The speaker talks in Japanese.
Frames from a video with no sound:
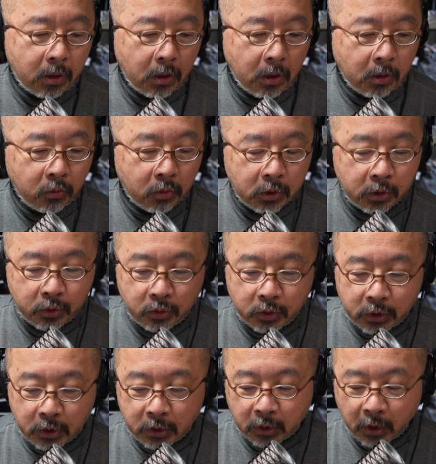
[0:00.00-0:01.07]
えー、これで終
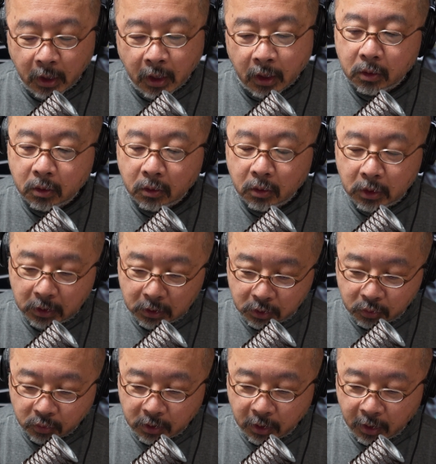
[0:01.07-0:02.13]
身刑に
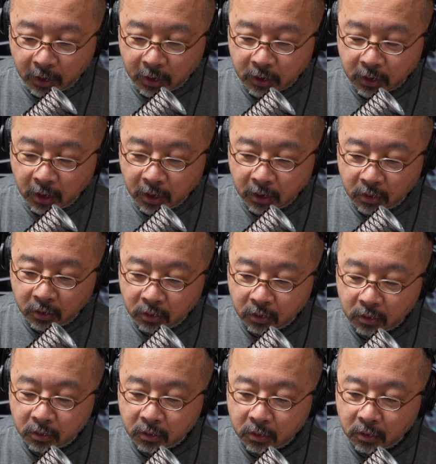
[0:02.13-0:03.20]
処せられてい
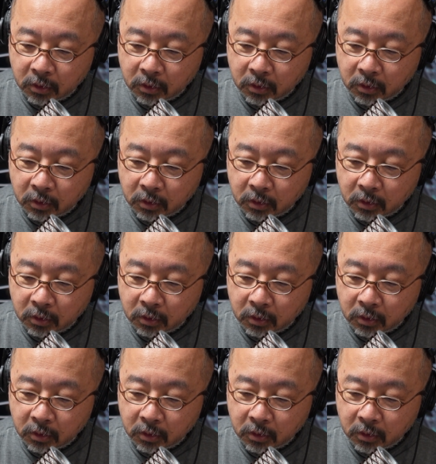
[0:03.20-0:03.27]
る、